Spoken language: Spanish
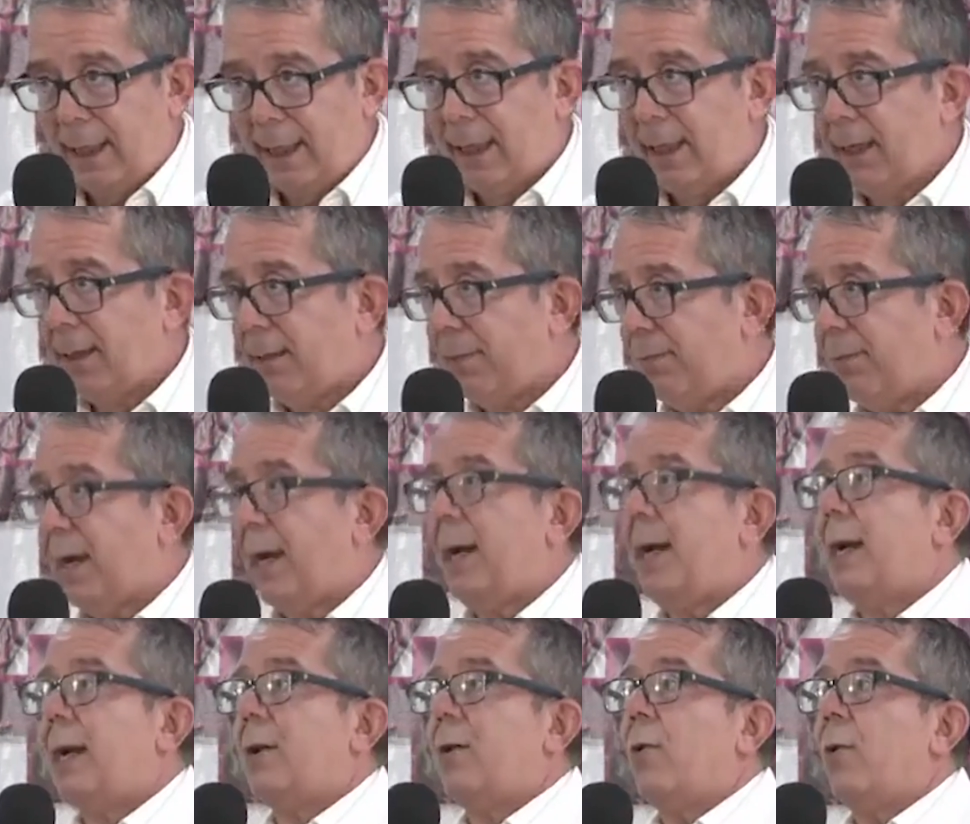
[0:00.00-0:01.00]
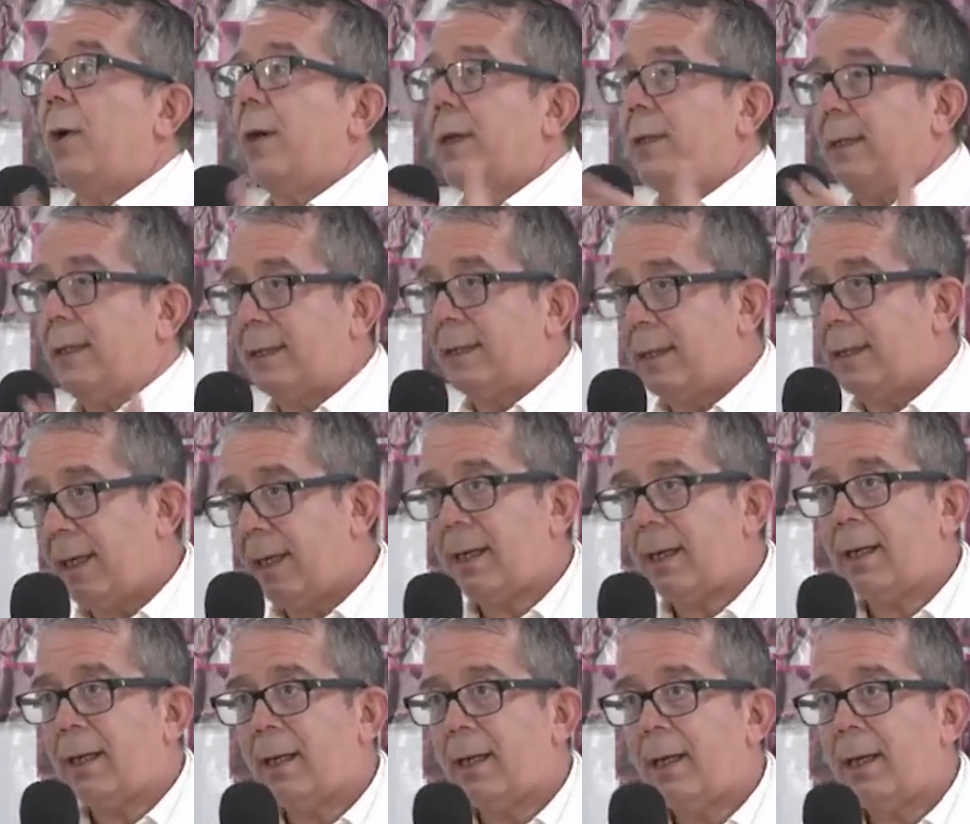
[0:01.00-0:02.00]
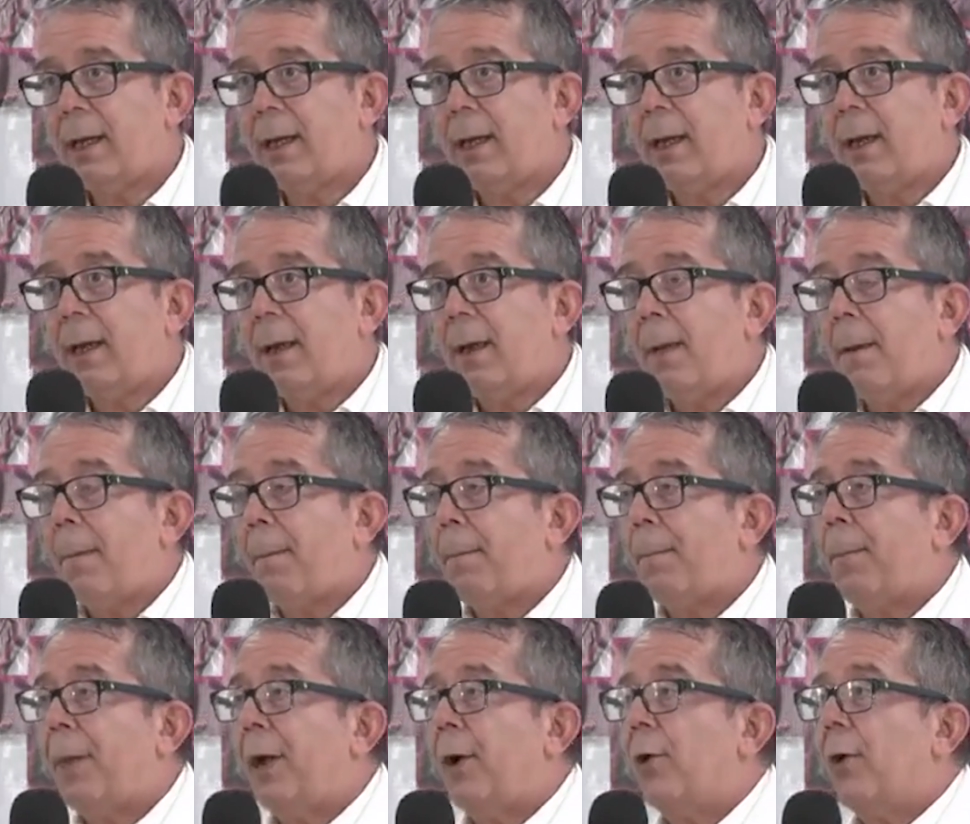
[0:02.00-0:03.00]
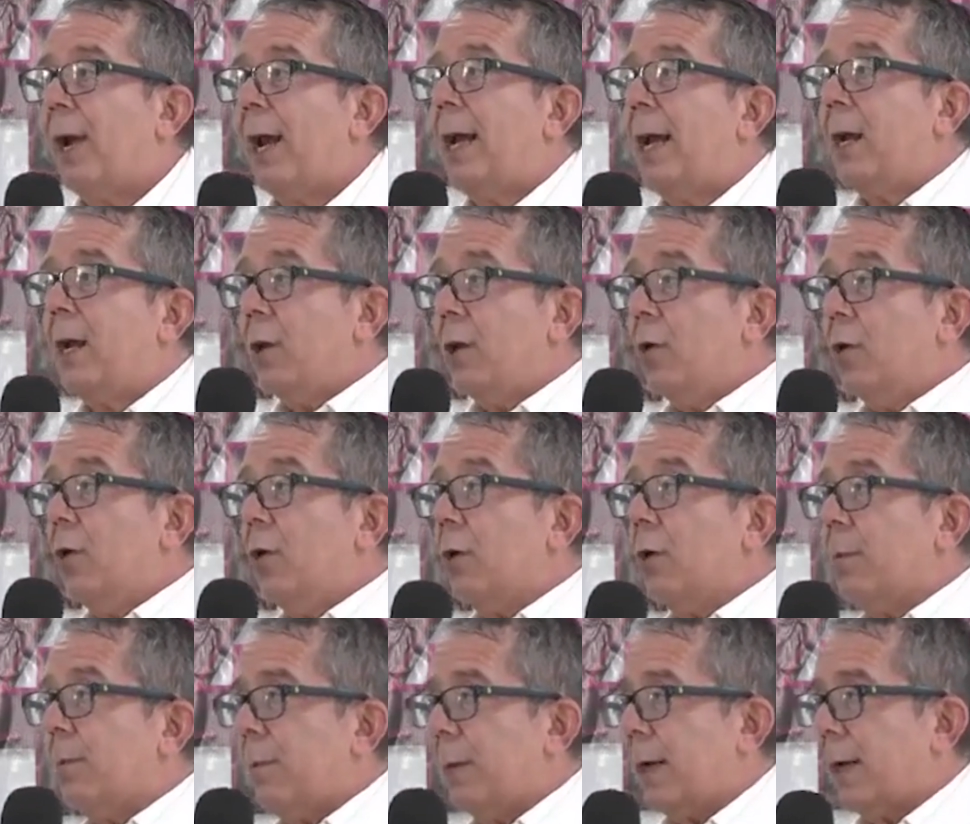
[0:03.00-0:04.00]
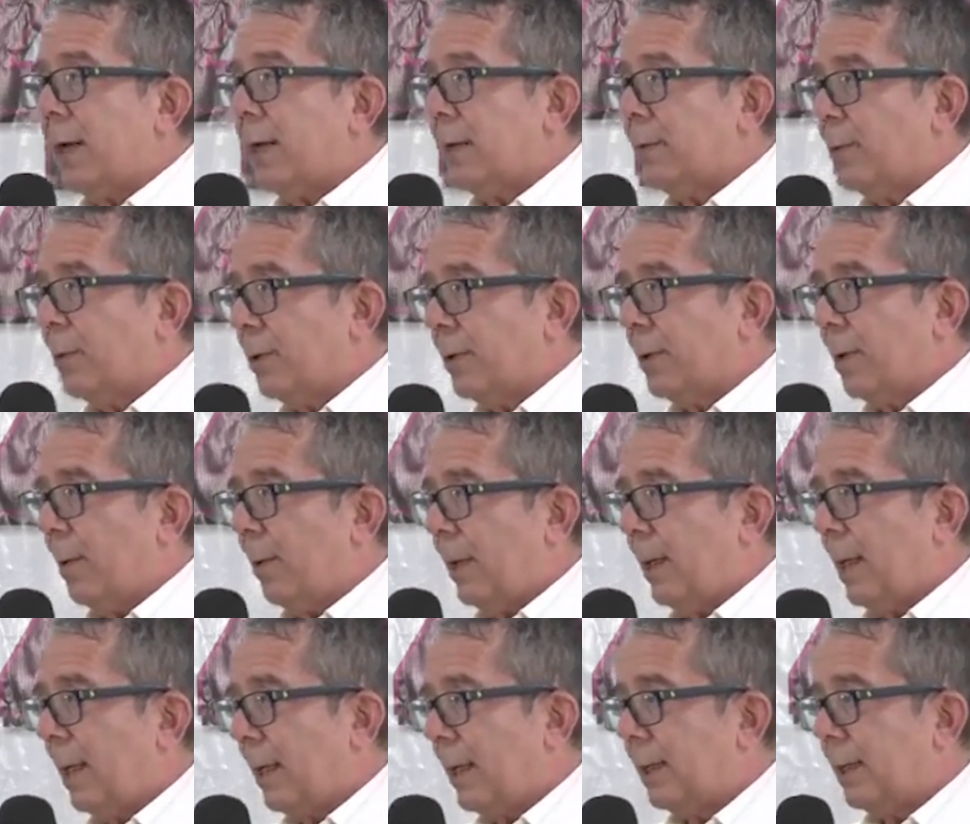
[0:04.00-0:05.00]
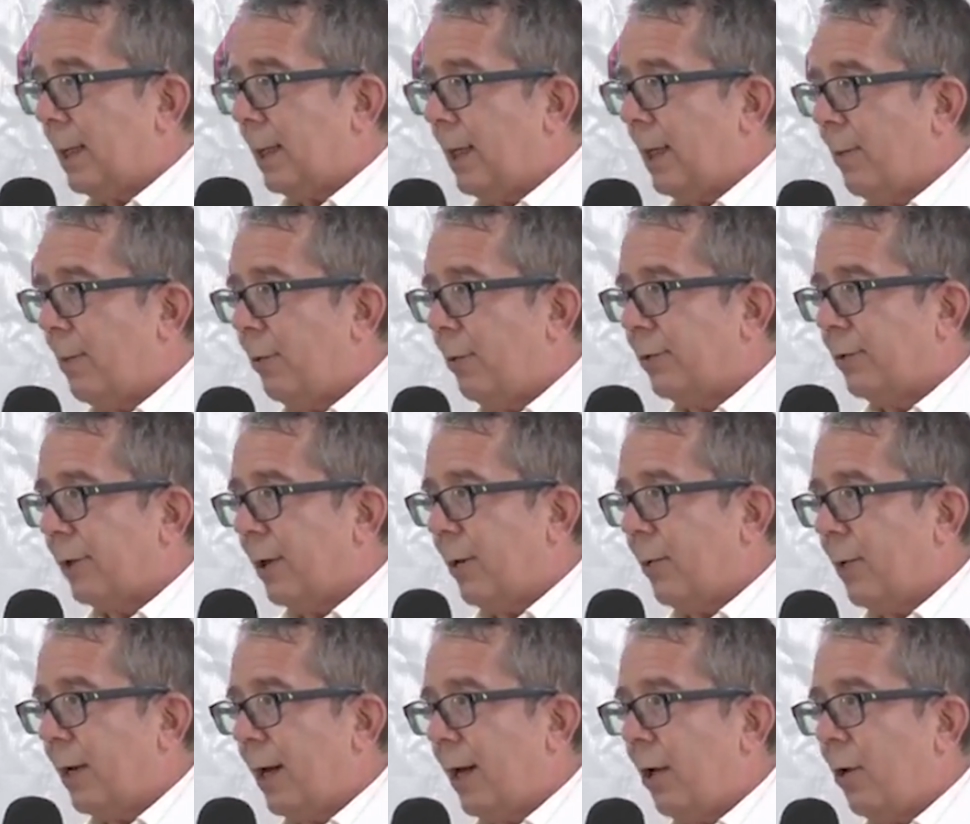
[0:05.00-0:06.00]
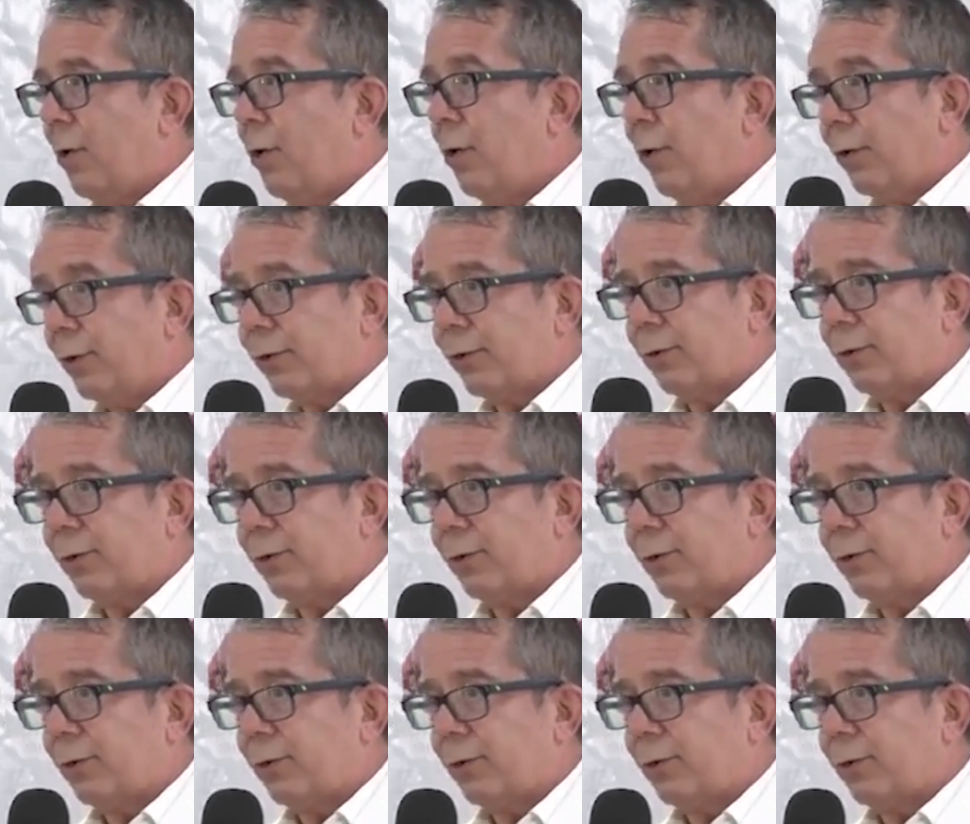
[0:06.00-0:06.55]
Van a coexistir, pero la enorme responsabilidad que tenemos ahora los